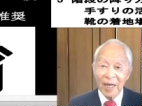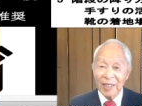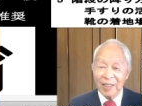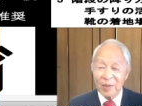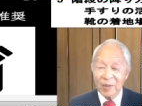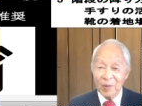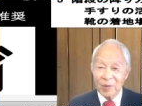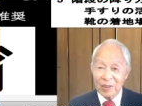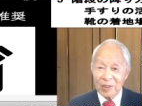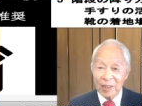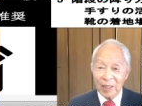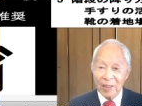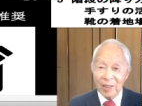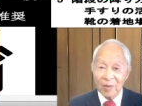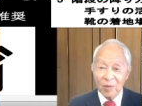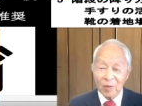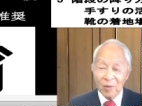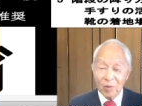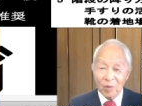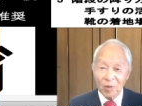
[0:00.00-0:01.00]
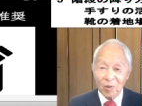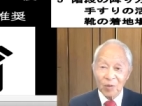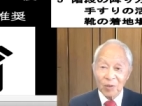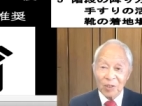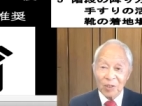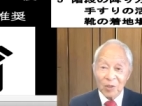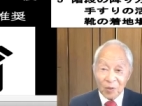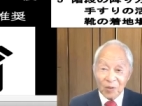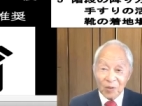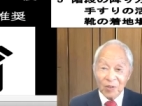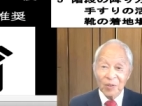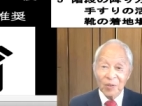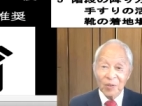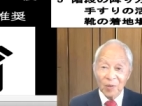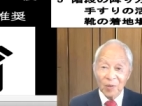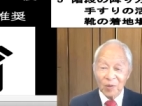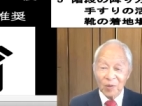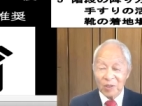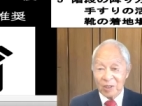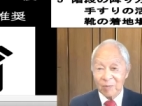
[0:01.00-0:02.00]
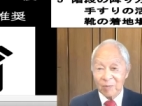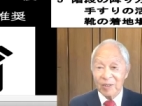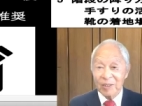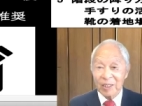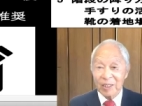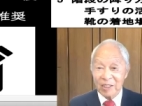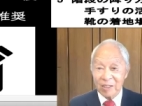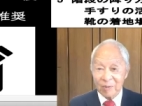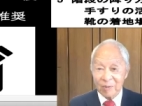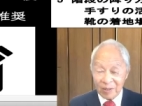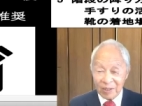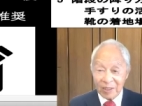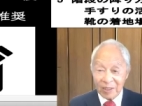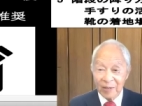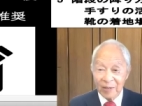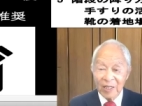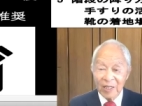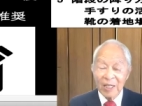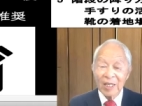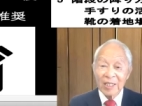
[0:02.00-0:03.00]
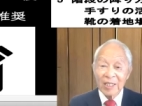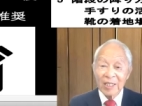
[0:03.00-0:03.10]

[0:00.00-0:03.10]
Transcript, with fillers: 愛用されることを強くお勧めいたします。